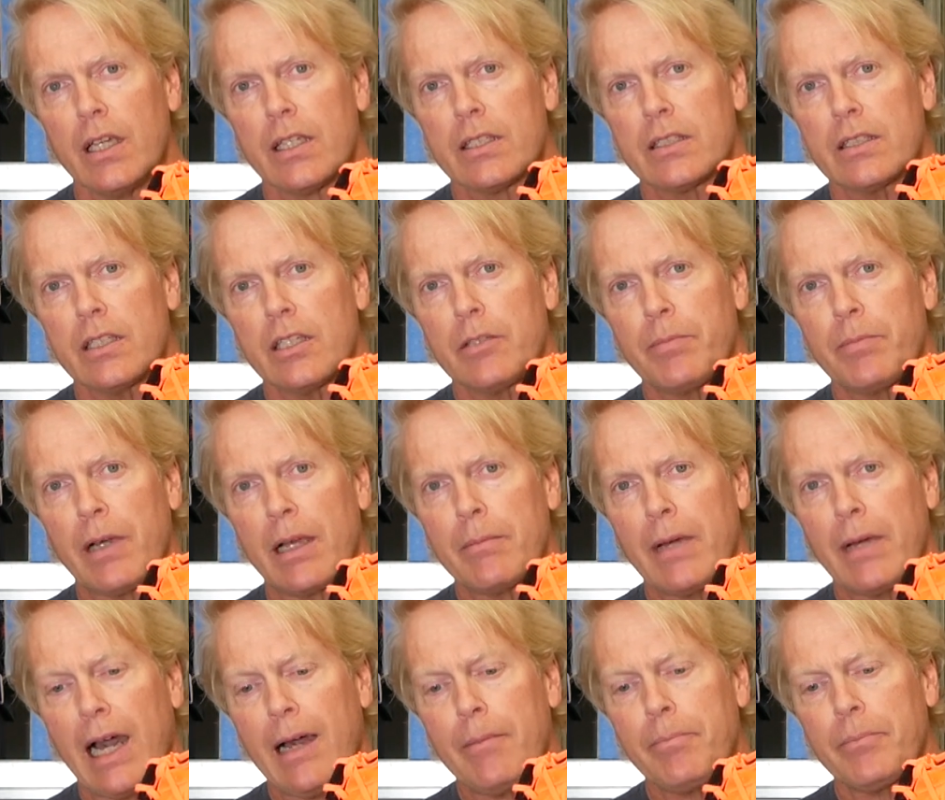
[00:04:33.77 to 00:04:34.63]
sich
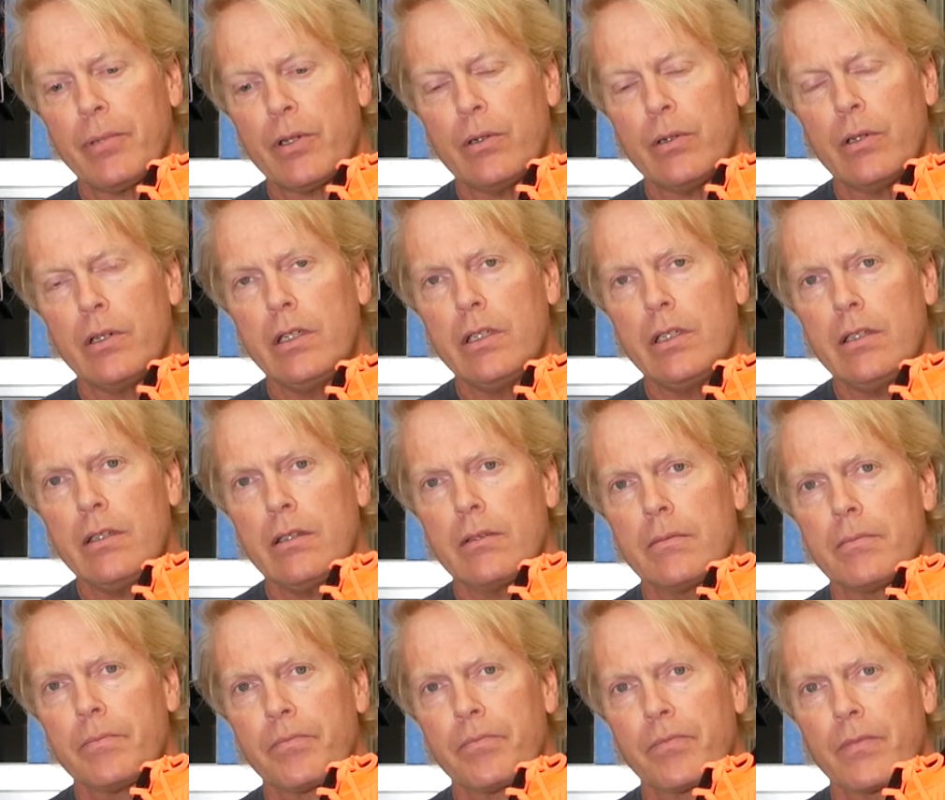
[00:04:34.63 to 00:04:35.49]
beim Abrollen
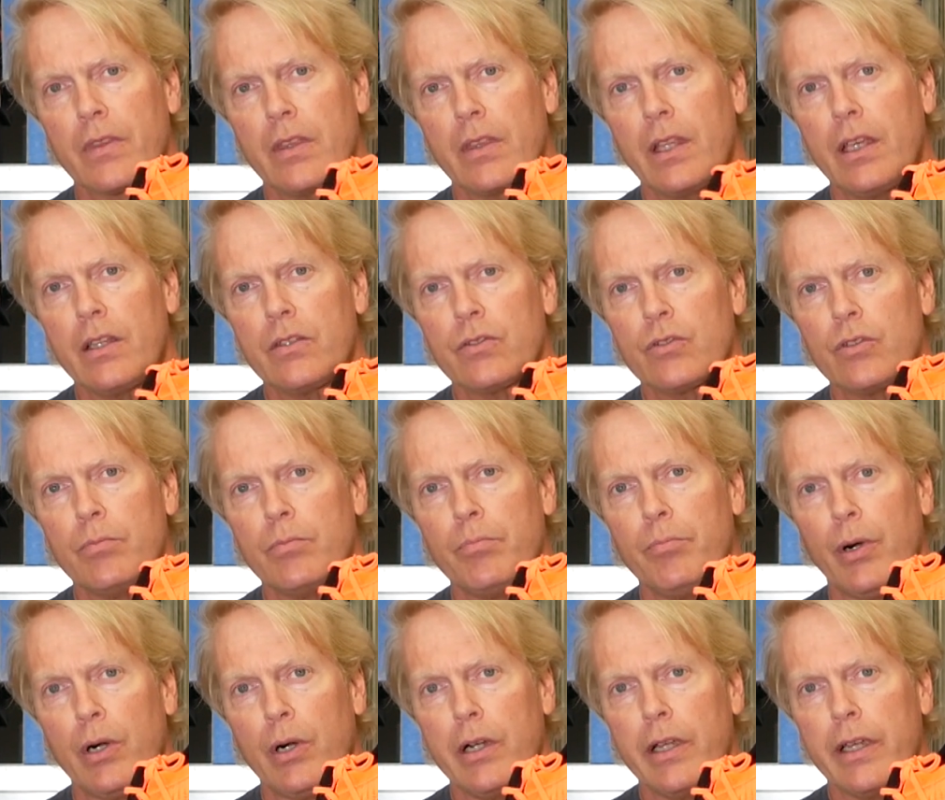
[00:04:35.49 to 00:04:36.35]
nicht so
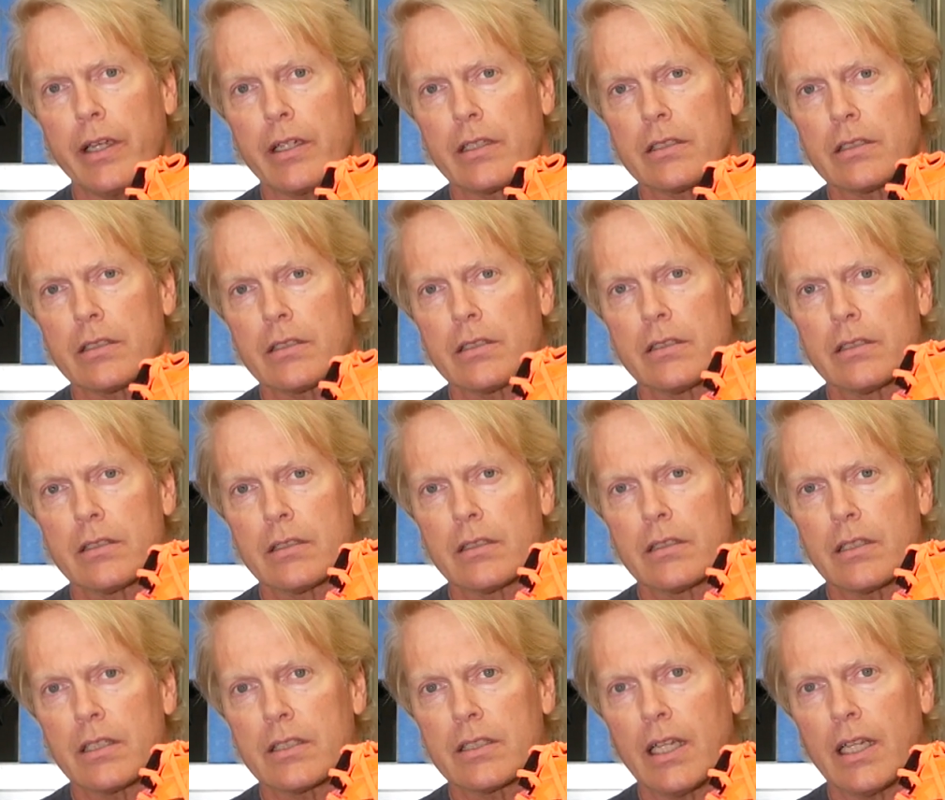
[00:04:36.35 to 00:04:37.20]
beugt.
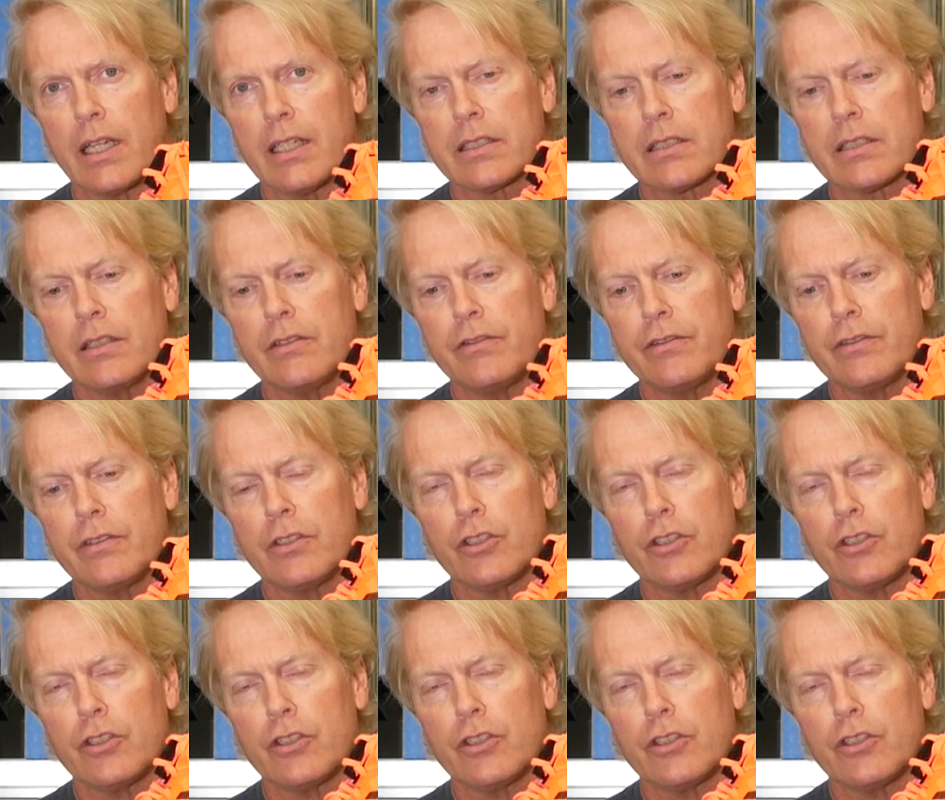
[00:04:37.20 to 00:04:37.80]
Das heißt, die,